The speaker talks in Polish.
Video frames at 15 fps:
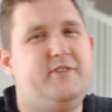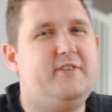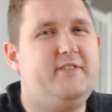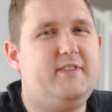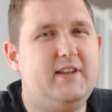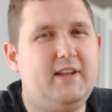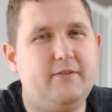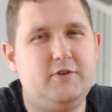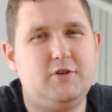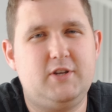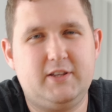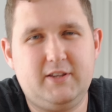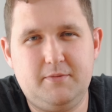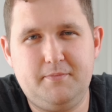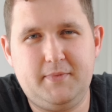zastanawiać
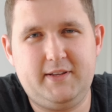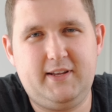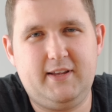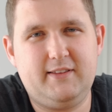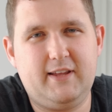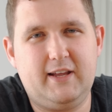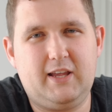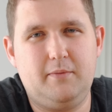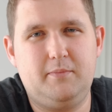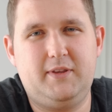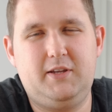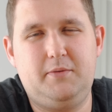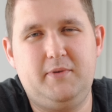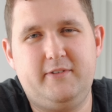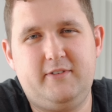nad tym Mediatekiem
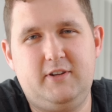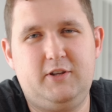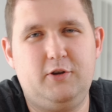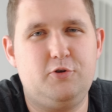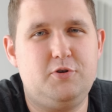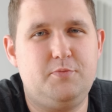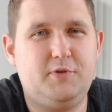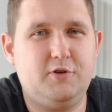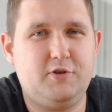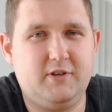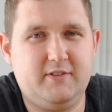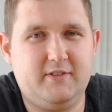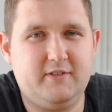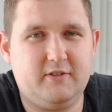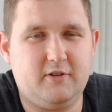Dimensity
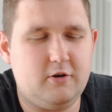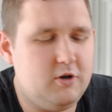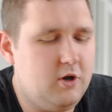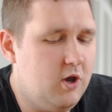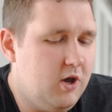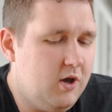8100,